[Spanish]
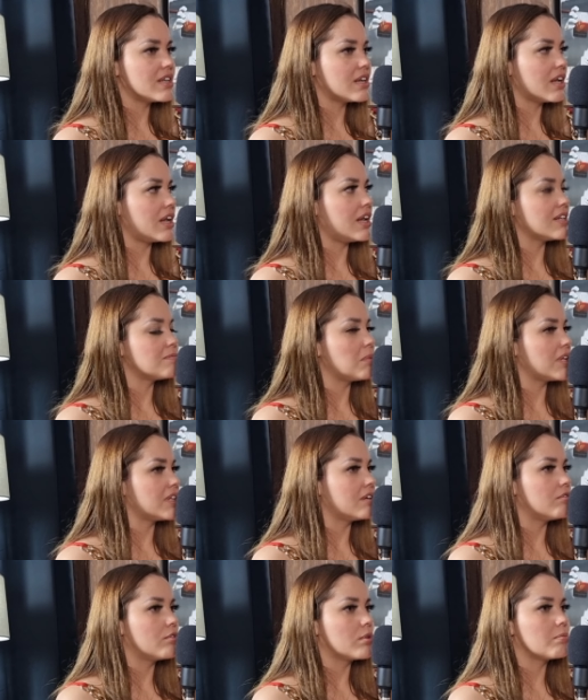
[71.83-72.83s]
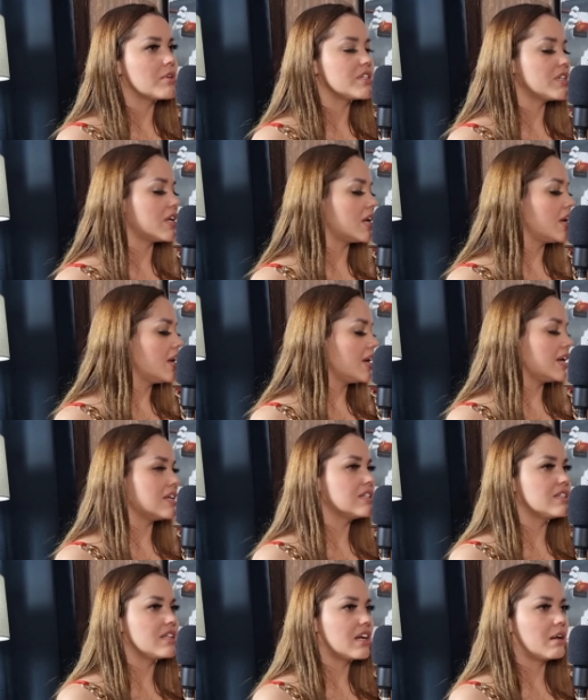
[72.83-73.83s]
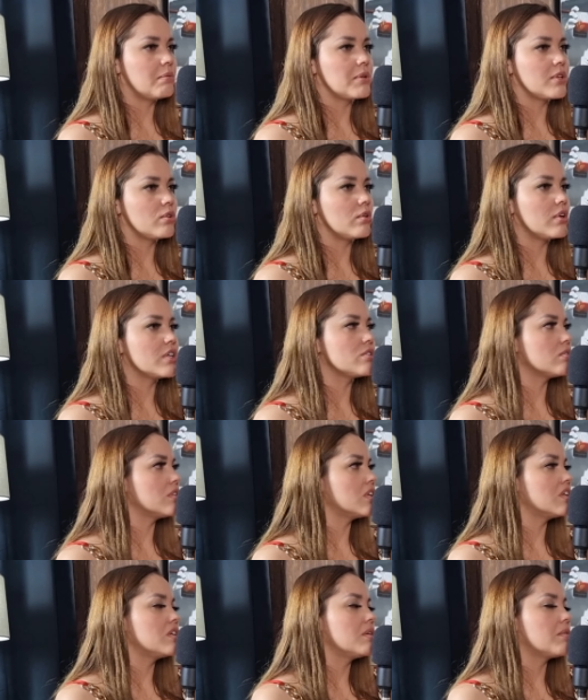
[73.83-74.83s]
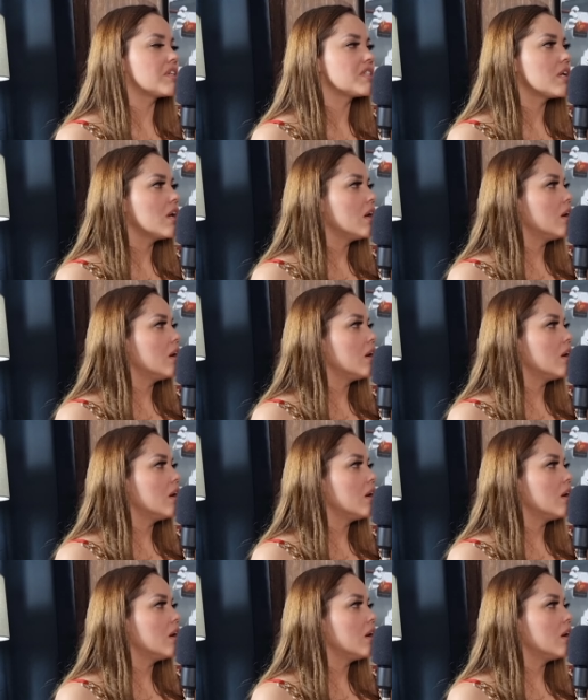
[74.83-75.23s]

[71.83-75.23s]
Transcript: en, las plataformas de Instagram y todo eso, y llevas,